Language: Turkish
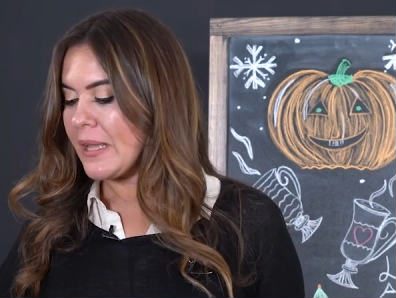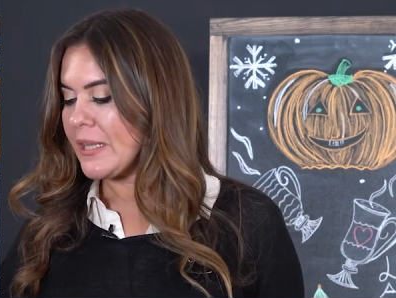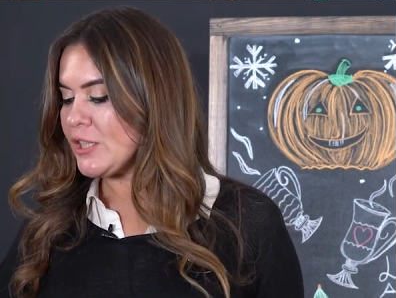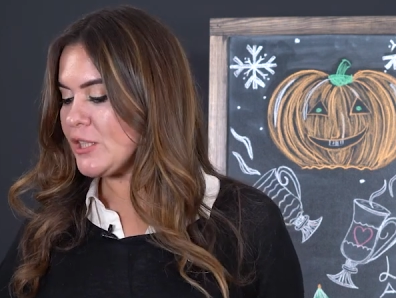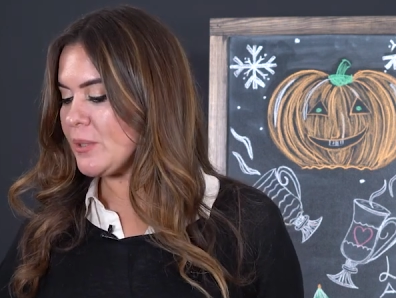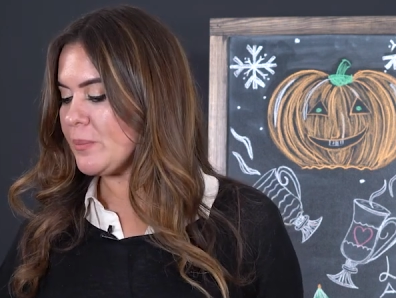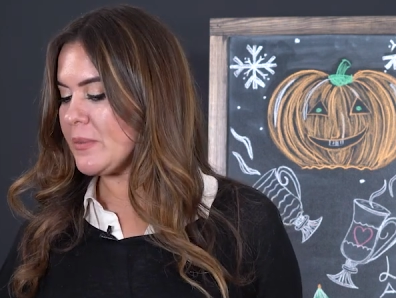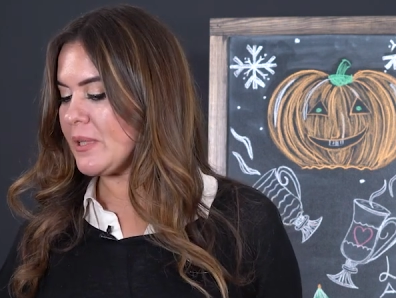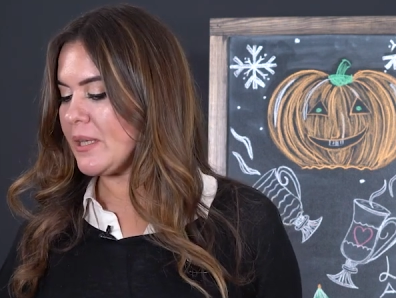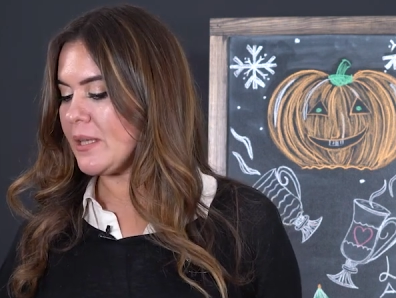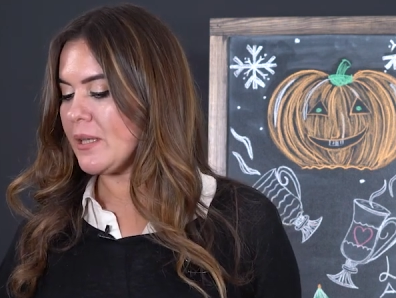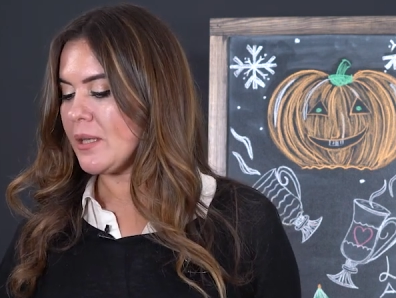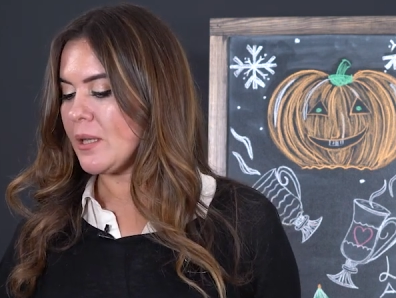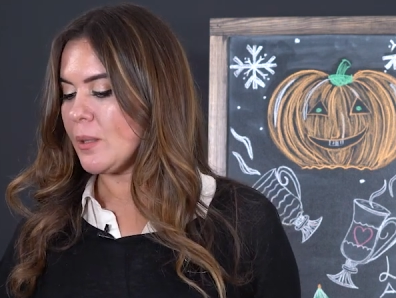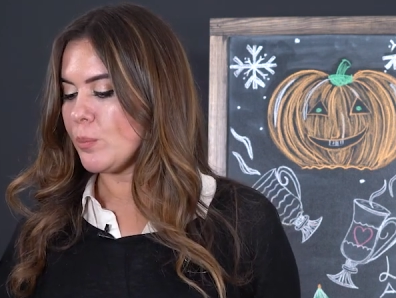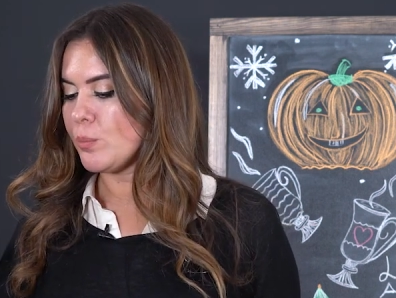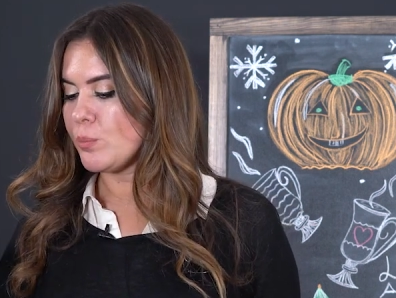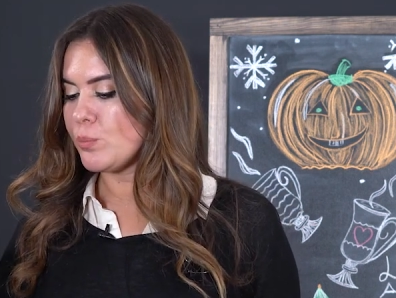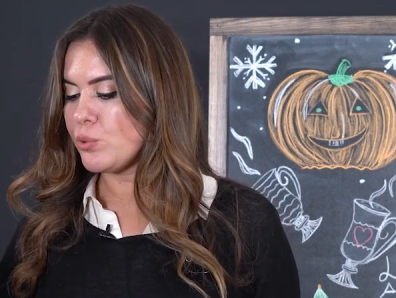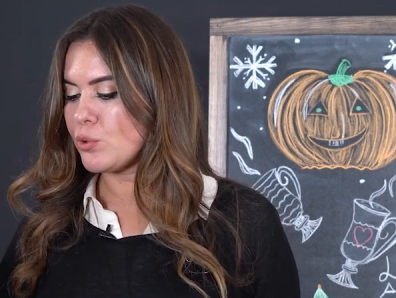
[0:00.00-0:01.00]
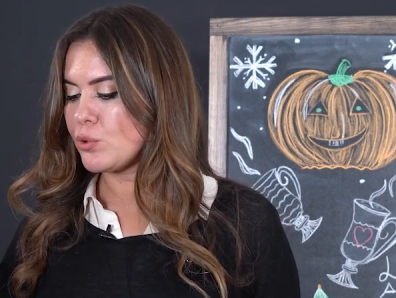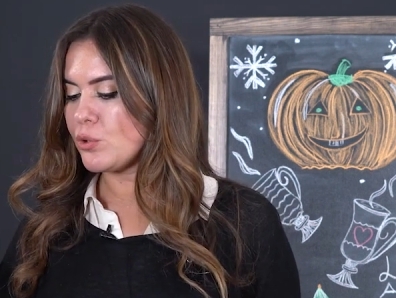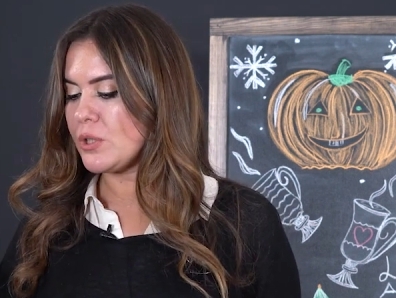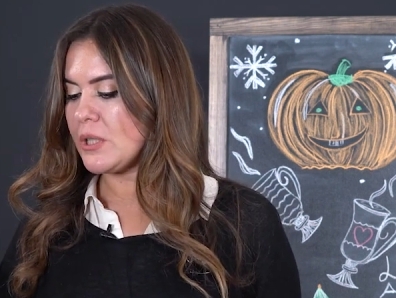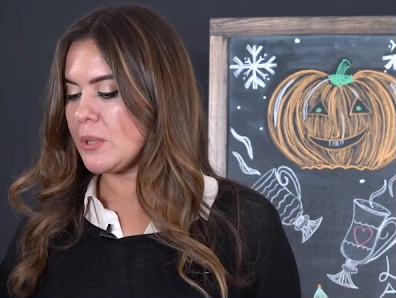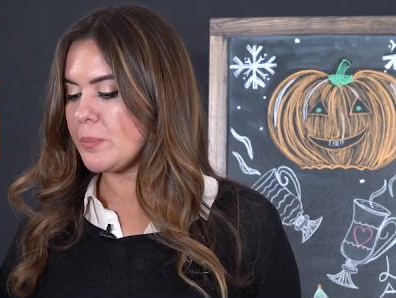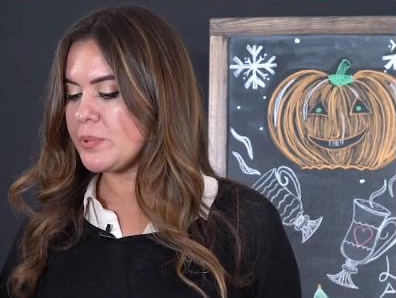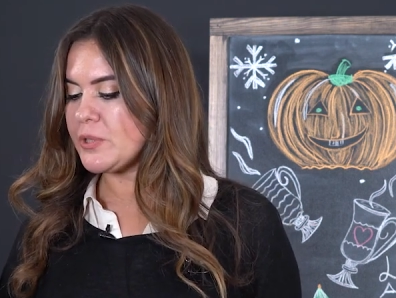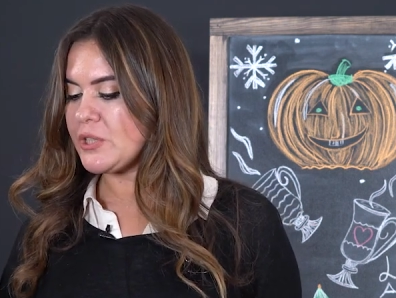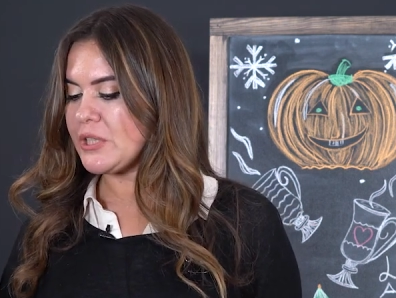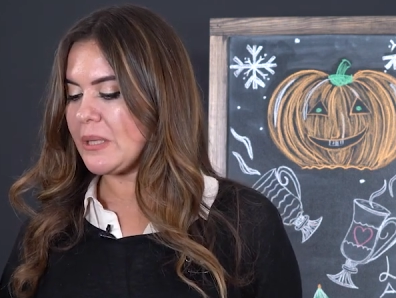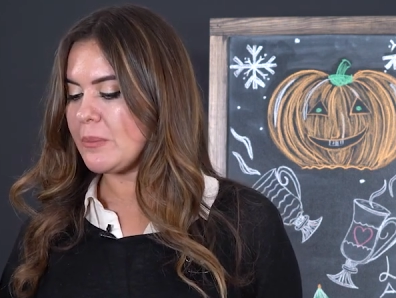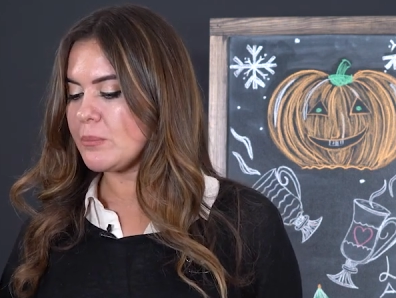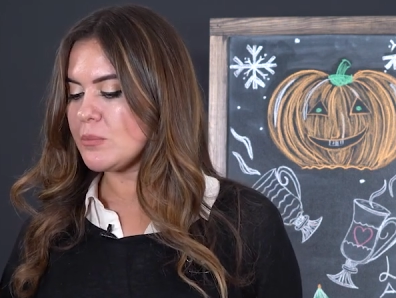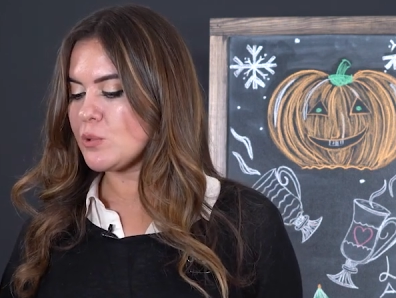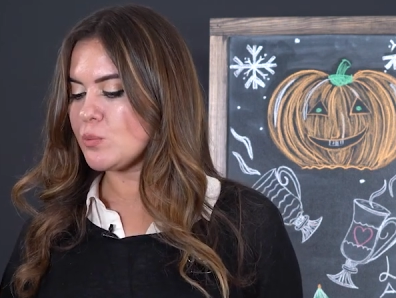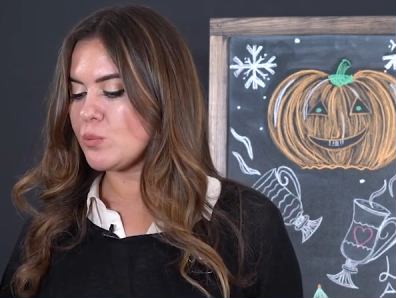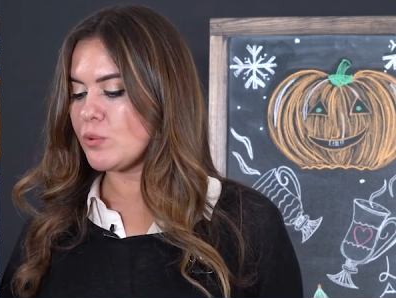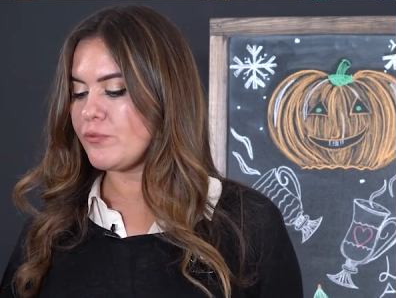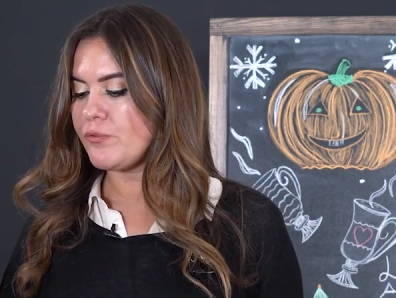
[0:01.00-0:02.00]
Şimdi bugün
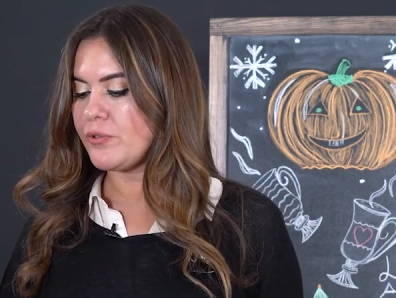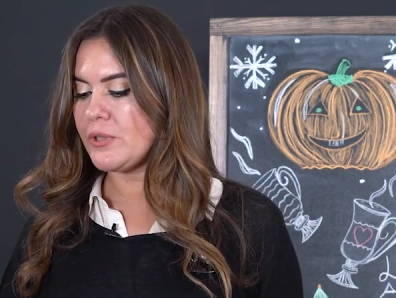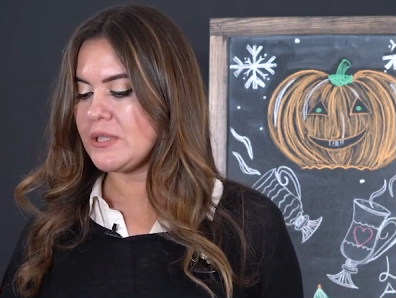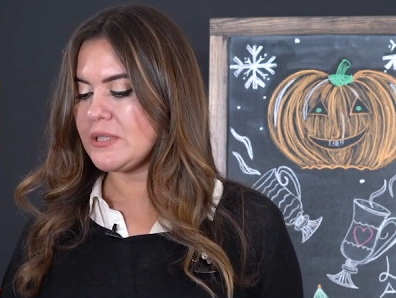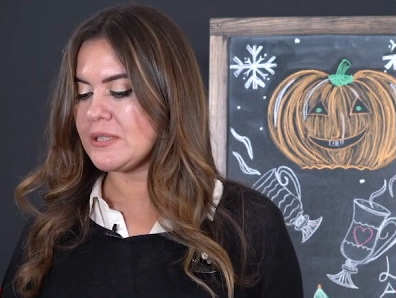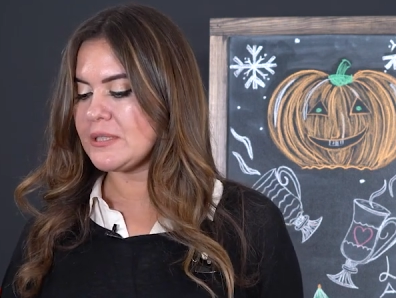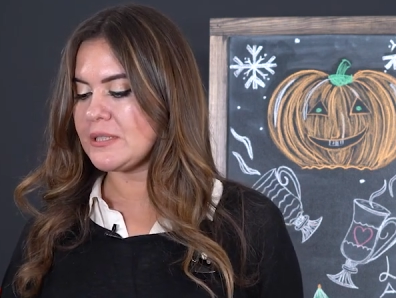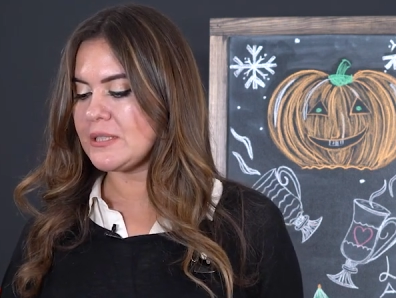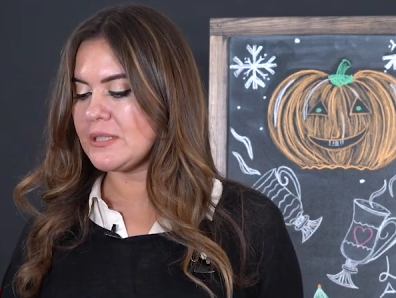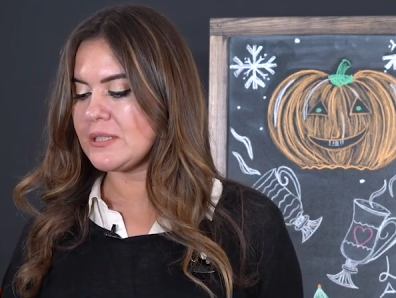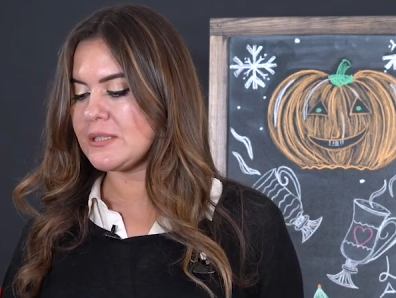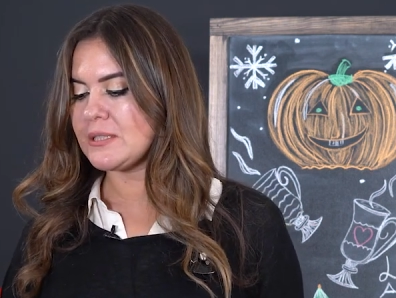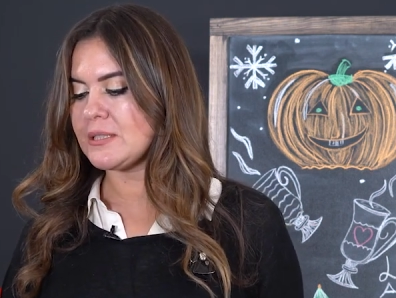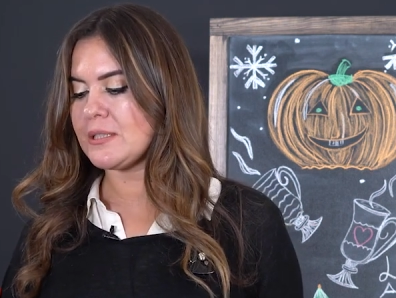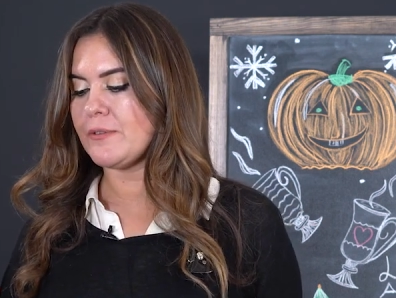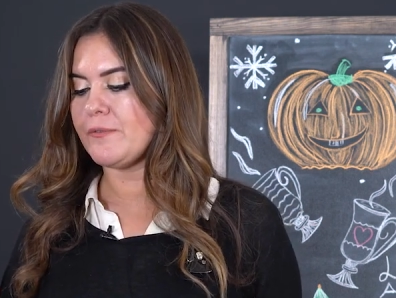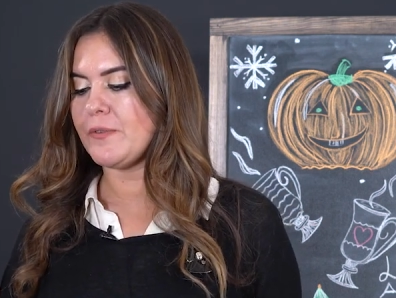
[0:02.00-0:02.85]
yapacağımız bu fırınsız